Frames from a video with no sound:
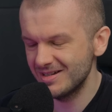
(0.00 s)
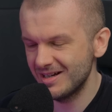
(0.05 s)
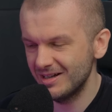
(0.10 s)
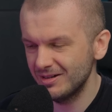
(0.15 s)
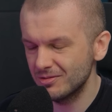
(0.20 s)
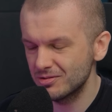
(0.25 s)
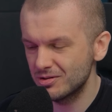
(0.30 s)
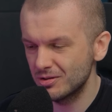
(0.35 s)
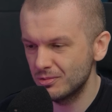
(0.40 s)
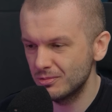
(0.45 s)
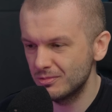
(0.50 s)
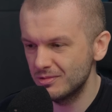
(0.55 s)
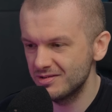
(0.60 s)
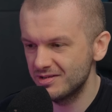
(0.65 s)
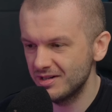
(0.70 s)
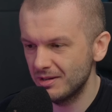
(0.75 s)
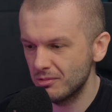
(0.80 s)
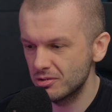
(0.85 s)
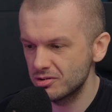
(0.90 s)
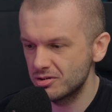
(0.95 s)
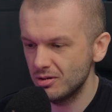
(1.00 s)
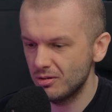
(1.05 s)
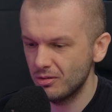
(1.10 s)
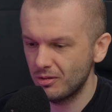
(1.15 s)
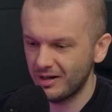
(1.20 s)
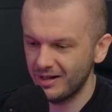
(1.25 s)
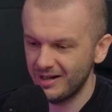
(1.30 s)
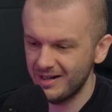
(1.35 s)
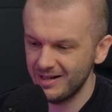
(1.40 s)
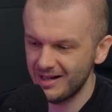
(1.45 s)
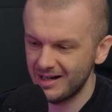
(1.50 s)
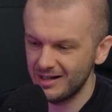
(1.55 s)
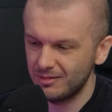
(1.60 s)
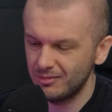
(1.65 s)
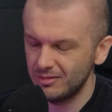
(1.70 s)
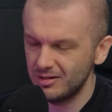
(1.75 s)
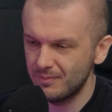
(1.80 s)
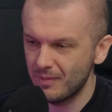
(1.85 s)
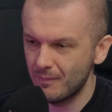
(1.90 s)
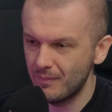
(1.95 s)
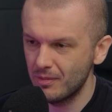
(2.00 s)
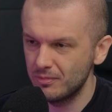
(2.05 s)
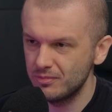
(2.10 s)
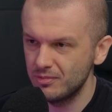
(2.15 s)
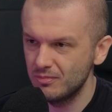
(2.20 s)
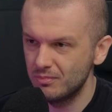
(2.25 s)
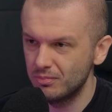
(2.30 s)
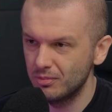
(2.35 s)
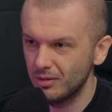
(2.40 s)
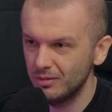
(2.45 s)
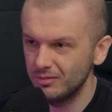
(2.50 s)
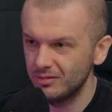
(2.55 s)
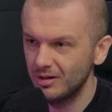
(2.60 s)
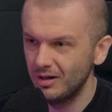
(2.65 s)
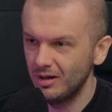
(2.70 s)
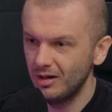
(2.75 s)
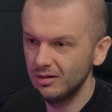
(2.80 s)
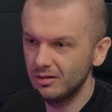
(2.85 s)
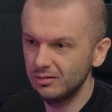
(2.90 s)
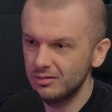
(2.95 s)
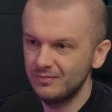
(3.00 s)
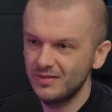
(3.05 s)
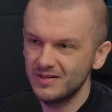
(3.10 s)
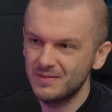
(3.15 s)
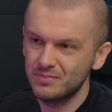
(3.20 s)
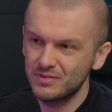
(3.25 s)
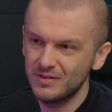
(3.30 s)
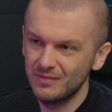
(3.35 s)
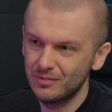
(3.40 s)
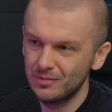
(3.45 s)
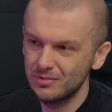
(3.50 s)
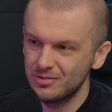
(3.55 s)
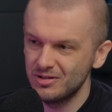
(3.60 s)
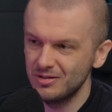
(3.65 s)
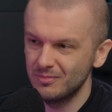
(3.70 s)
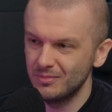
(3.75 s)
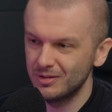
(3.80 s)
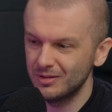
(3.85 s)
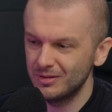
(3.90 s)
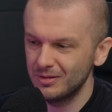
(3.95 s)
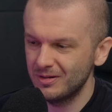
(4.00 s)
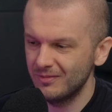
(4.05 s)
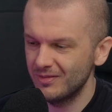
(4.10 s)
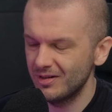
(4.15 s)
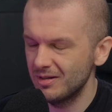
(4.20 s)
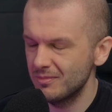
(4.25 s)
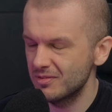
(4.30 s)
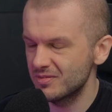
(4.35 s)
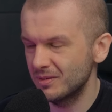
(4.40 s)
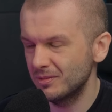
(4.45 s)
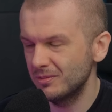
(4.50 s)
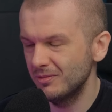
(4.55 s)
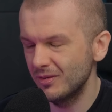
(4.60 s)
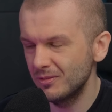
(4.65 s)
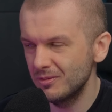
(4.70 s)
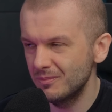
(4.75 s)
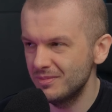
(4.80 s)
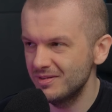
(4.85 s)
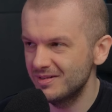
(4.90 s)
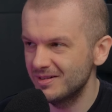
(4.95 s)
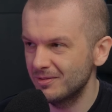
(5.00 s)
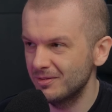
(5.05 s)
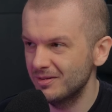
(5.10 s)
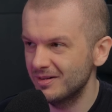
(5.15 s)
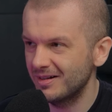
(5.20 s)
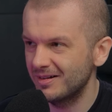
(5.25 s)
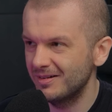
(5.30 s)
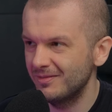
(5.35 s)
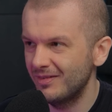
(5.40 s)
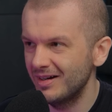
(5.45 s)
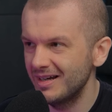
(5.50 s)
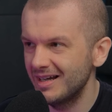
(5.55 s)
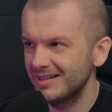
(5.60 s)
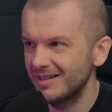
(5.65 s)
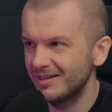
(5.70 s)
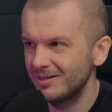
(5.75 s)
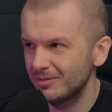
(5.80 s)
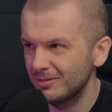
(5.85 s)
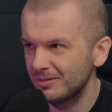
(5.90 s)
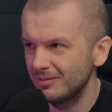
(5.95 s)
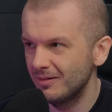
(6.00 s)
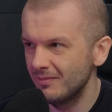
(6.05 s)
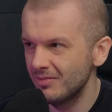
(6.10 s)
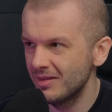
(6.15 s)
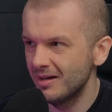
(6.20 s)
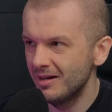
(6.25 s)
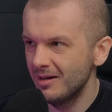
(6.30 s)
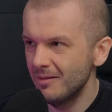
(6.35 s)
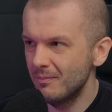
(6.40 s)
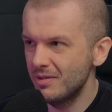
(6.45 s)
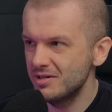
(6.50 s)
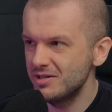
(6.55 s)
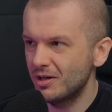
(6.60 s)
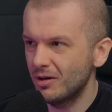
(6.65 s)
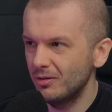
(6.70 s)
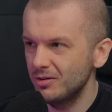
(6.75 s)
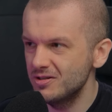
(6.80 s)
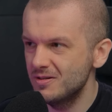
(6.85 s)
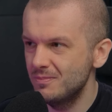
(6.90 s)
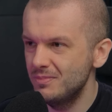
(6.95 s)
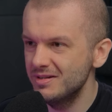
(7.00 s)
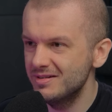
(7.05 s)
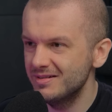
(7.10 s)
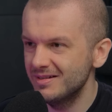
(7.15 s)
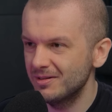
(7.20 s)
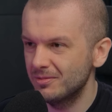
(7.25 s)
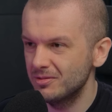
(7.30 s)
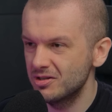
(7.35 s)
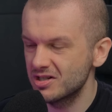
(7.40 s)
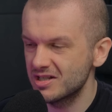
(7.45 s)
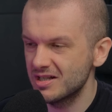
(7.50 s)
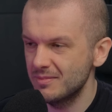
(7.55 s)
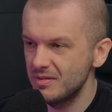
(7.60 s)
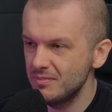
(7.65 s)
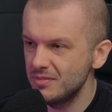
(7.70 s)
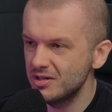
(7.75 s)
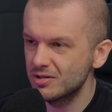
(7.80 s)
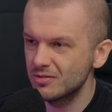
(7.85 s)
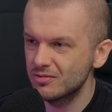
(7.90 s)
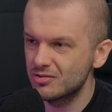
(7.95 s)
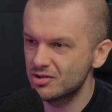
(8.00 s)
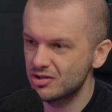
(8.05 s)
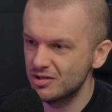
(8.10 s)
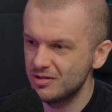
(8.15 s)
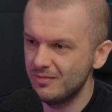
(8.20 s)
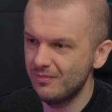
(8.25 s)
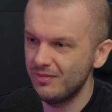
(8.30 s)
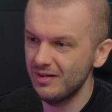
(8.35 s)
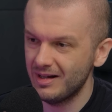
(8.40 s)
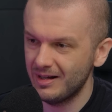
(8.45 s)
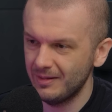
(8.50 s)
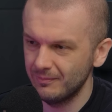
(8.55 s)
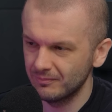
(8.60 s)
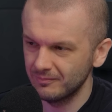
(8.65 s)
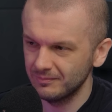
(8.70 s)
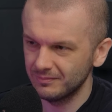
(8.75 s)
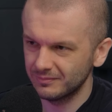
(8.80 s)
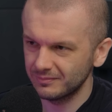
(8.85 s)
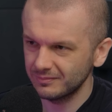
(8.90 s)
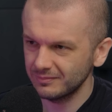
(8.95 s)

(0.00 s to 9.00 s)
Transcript: na to, że Google założy OK, algorytm popełnił błąd, no to was przywrócimy. No tylko wiadomo, w przypadku wielu biznesów jednak dwa lata to będzie koniec biznesu, nie czasami miesiąc czy dwa,